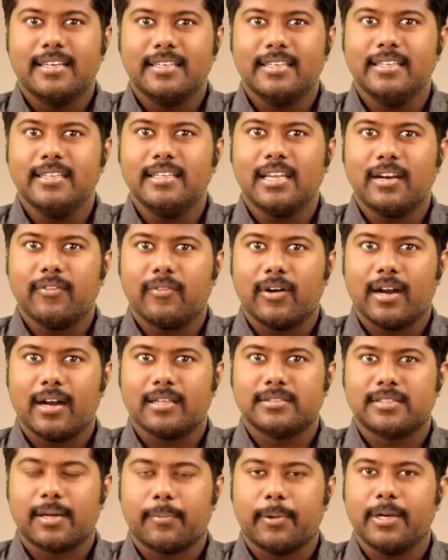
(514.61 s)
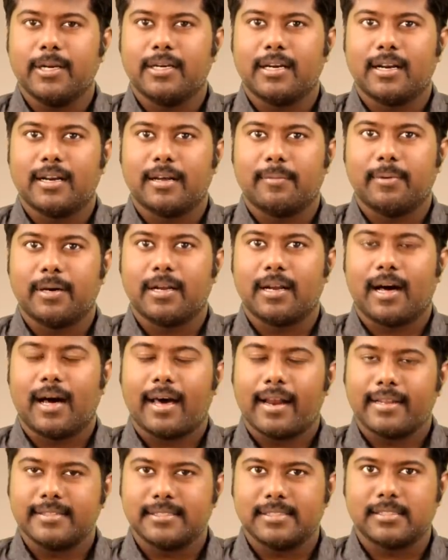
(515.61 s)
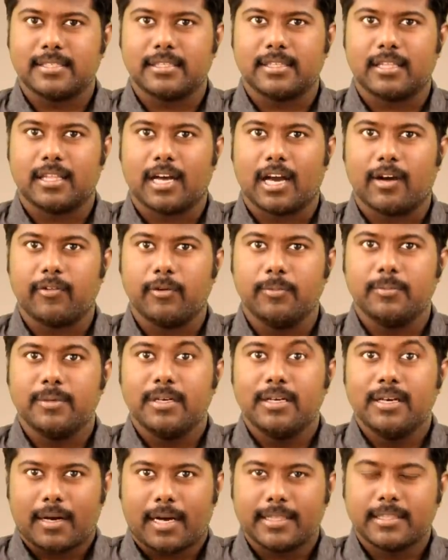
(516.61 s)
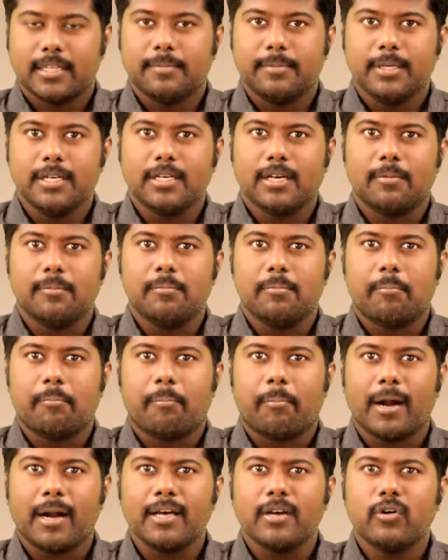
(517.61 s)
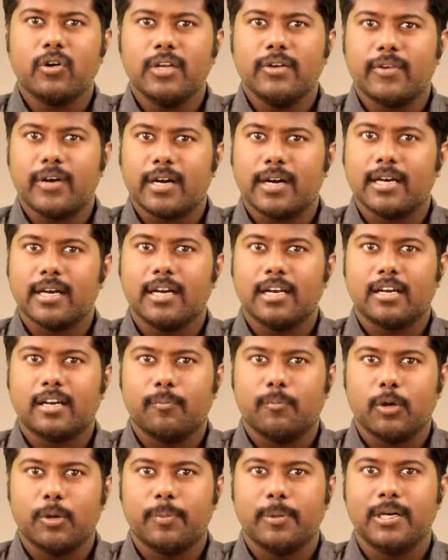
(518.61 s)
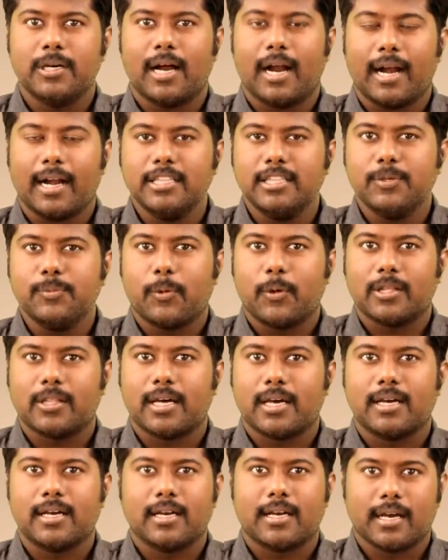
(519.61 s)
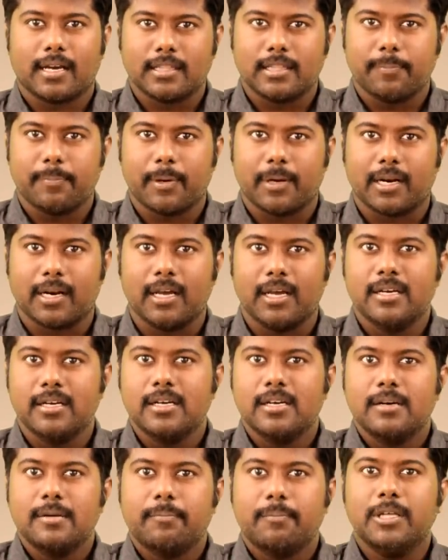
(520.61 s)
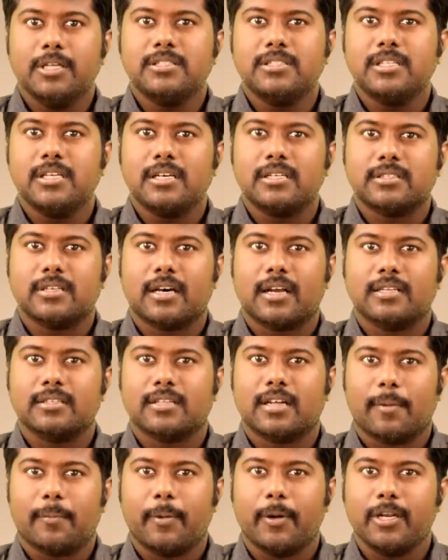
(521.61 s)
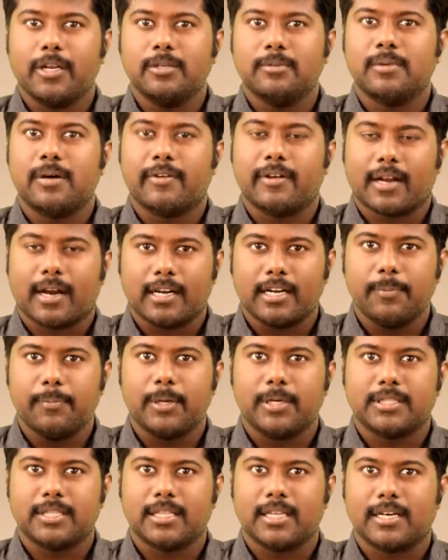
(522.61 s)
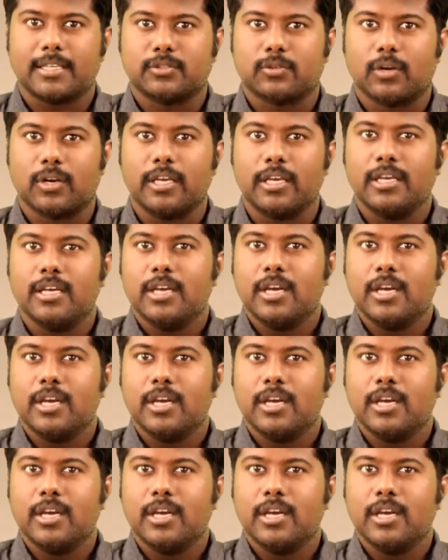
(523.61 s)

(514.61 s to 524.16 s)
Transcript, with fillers: இஎல் வேலஸ் அப்படின்ற நபர் ஆராய்ச்சி செய்ததாகவும் அந்த மிருகம் பல கோடி வருடங்களுக்கு முன்பு அழிந்து போனதாக கருதப்படுற பிளீசியா சாரஸ் அப்படின்னும் அவர் கண்டுபிடித்ததாக சொல்லி